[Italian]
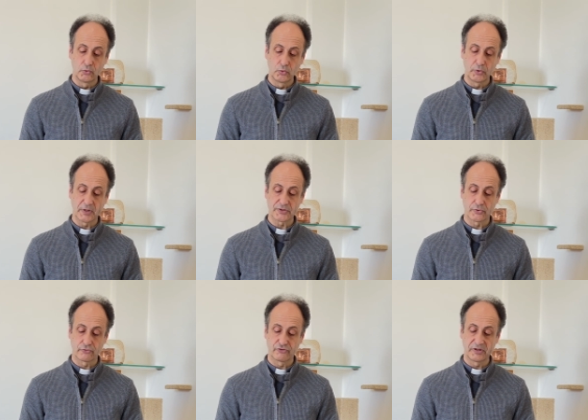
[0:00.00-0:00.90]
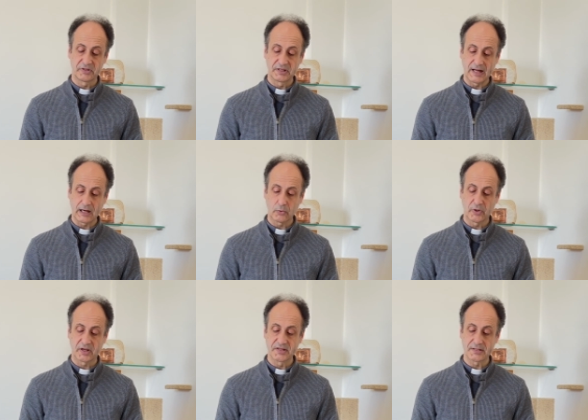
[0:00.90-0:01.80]
lui una sorgente
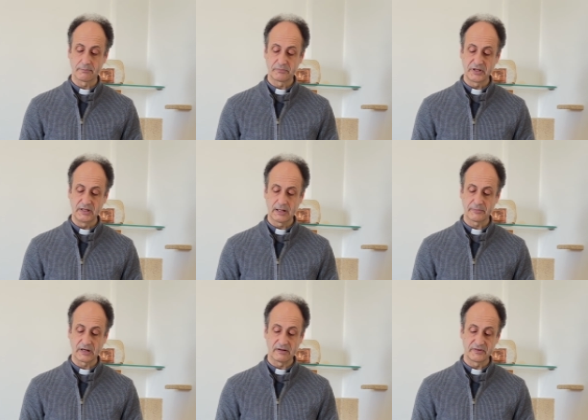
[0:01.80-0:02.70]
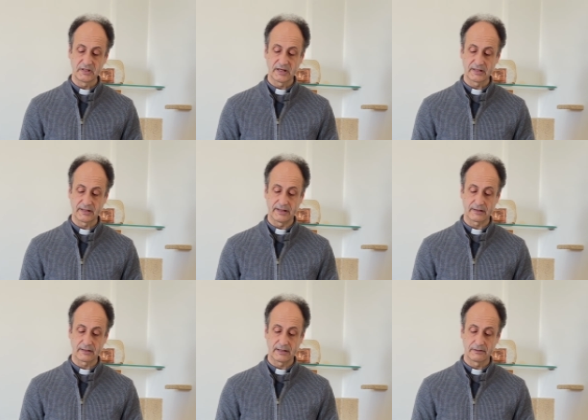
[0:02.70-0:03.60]
d'acqua che zampilla per la vita
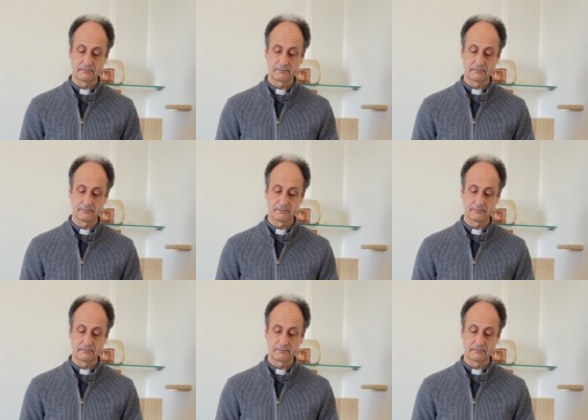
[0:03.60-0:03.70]
eterna.